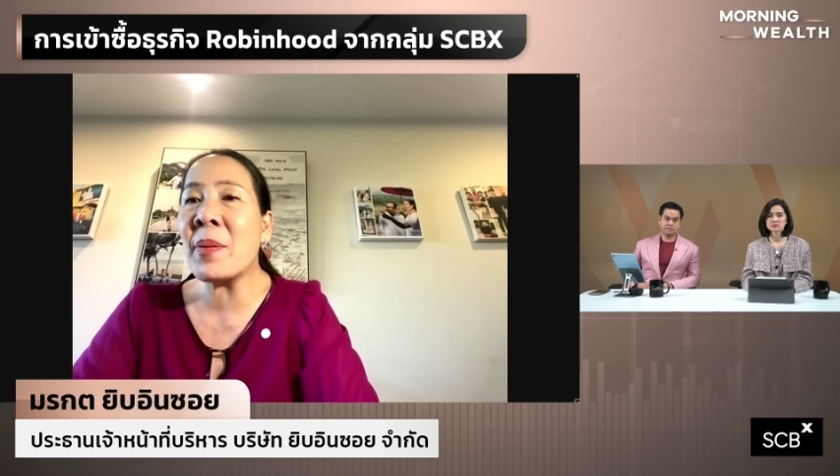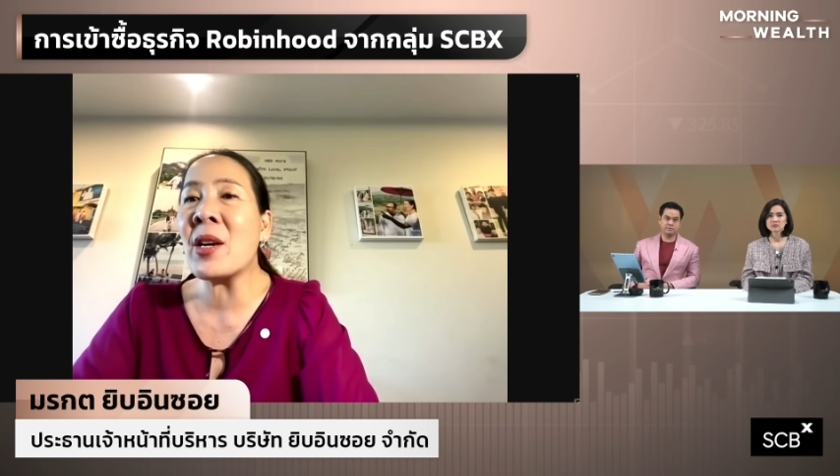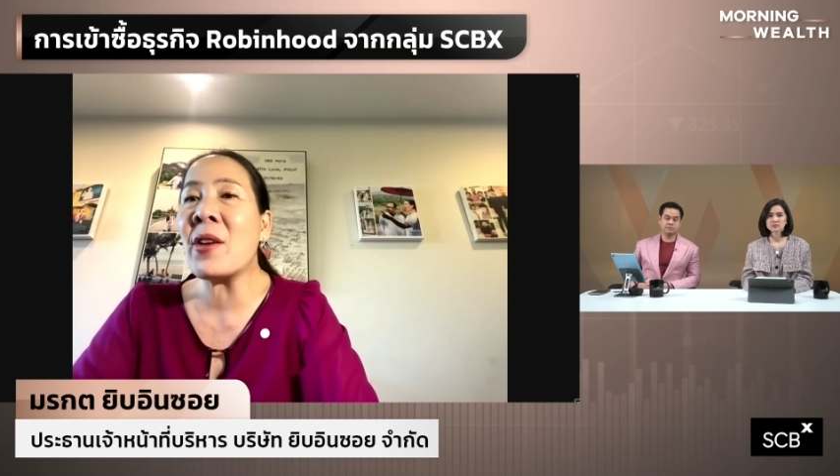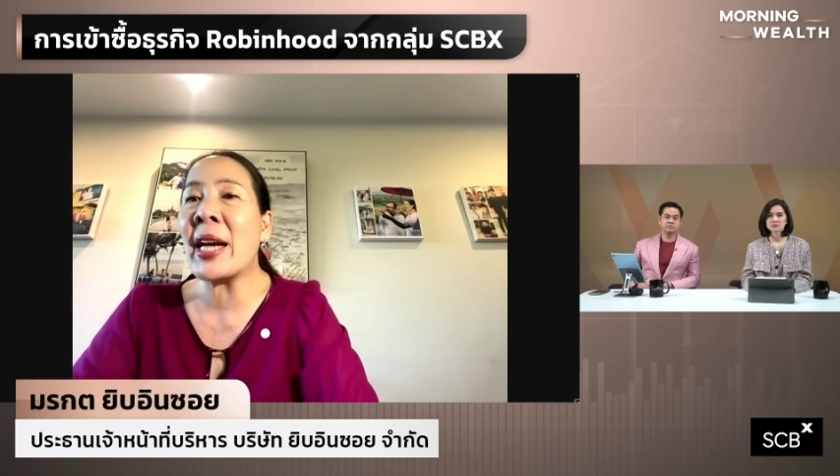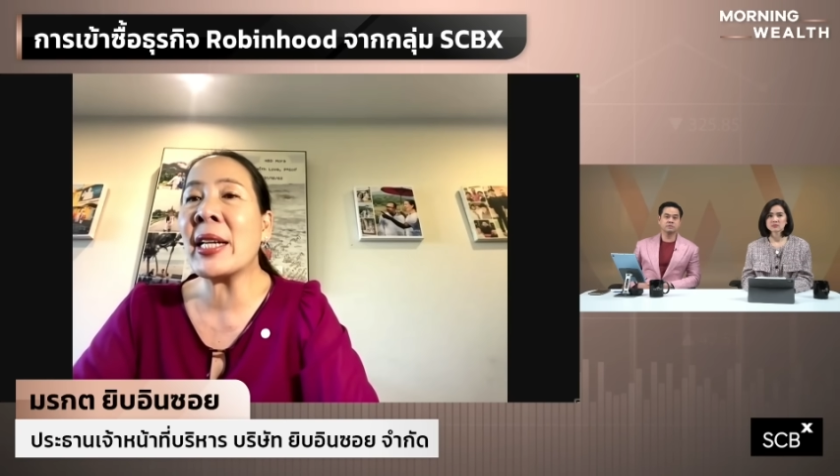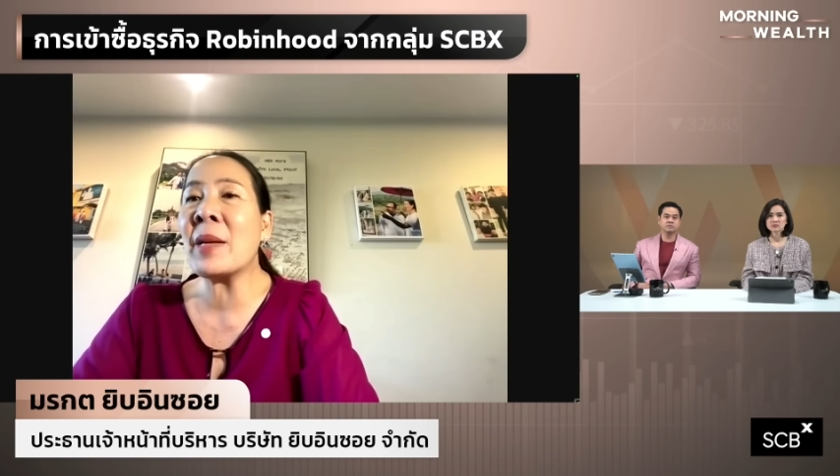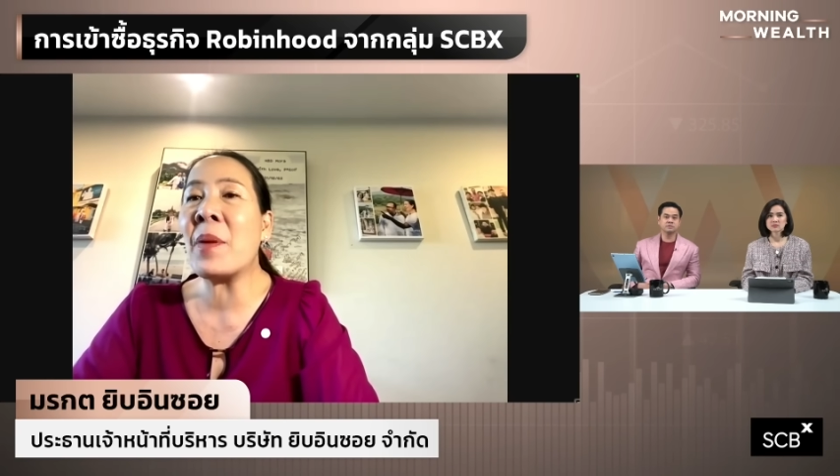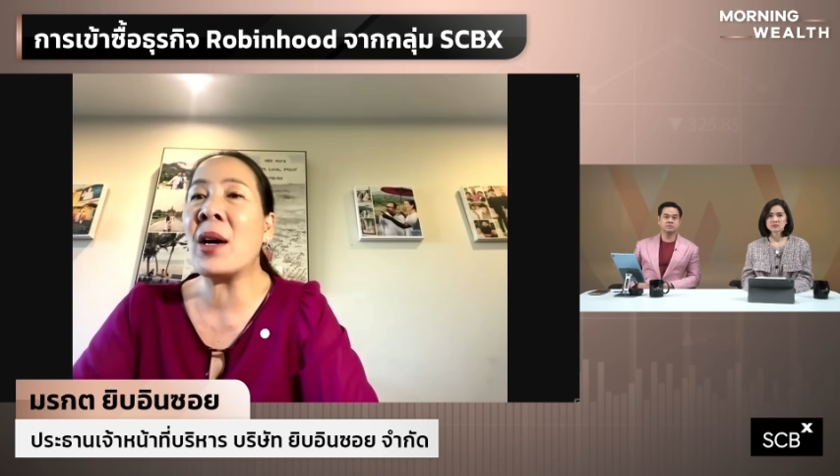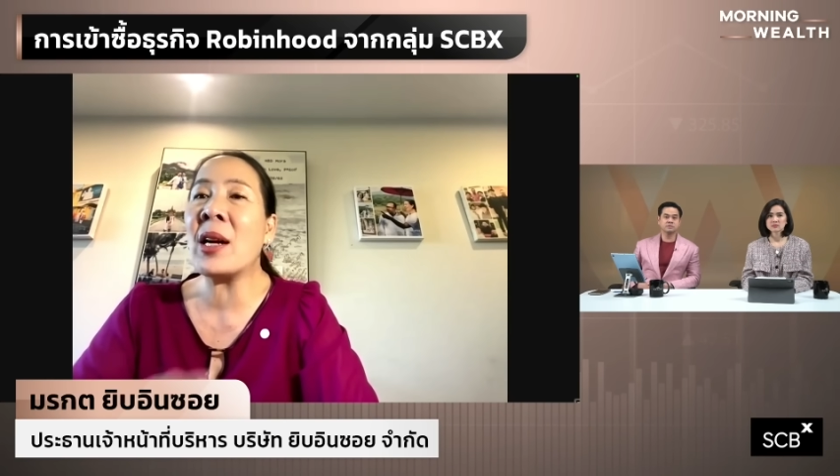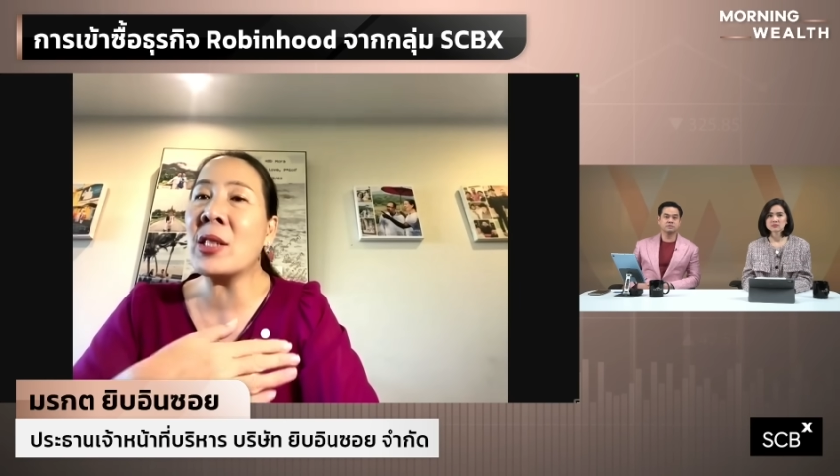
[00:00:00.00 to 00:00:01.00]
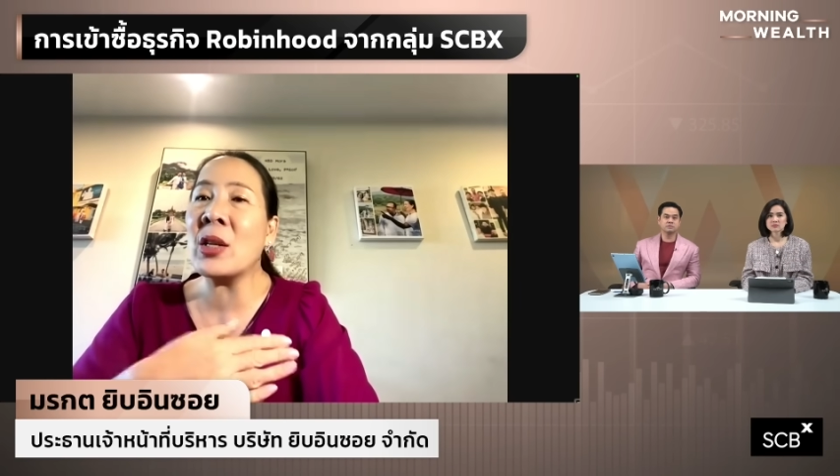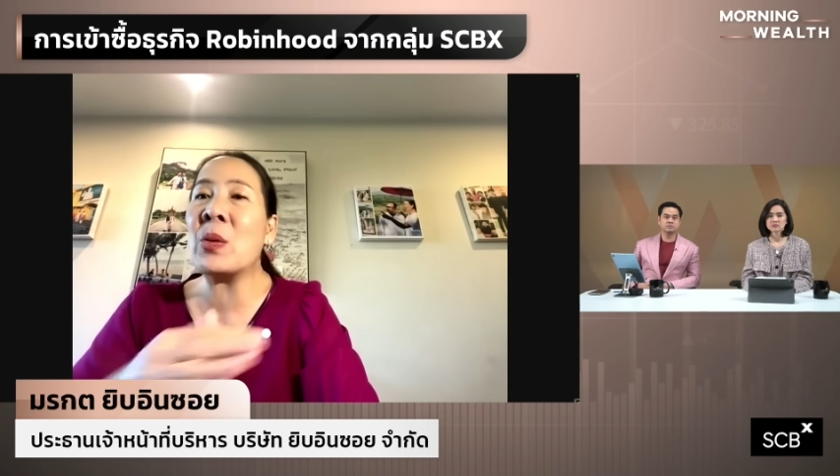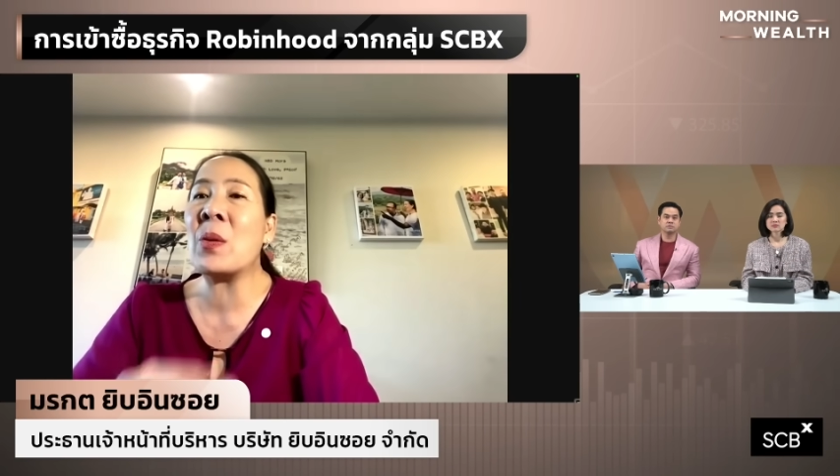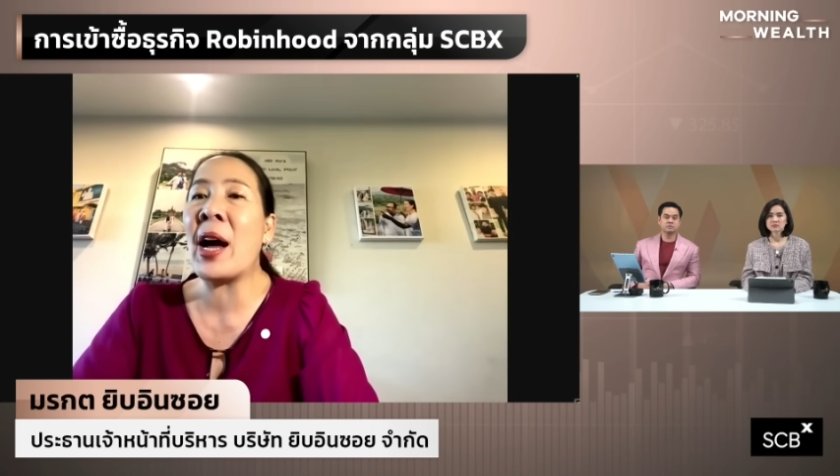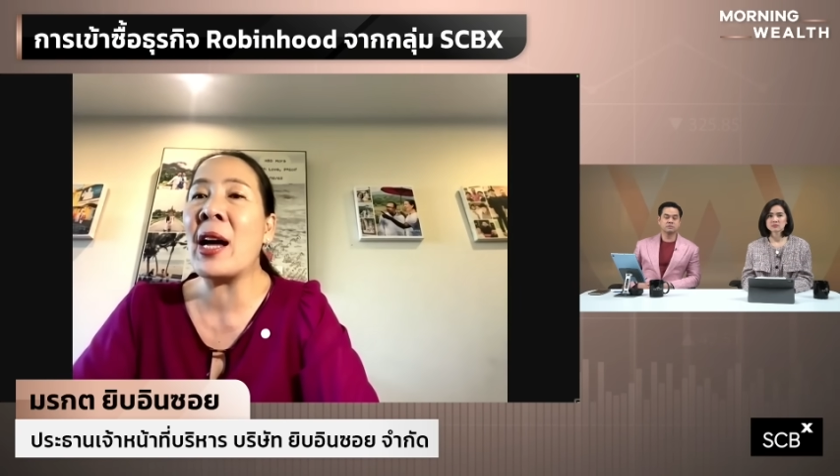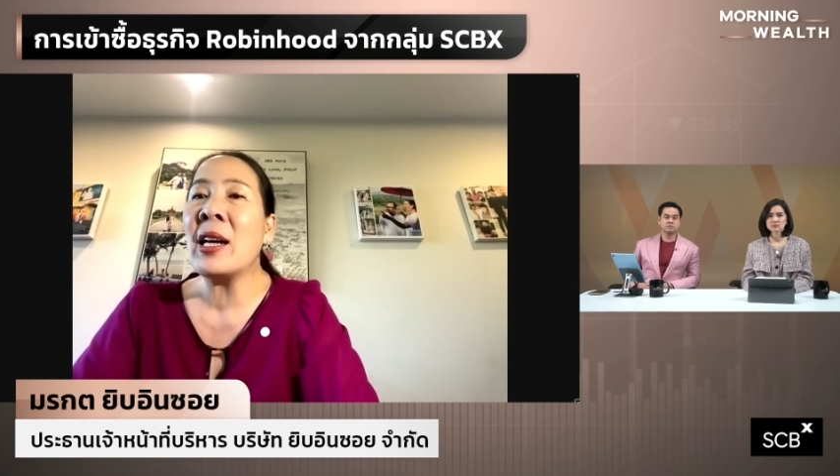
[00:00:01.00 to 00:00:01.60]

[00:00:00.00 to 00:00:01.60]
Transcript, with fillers: พี่ rider เพราะเราจะรู้ว่า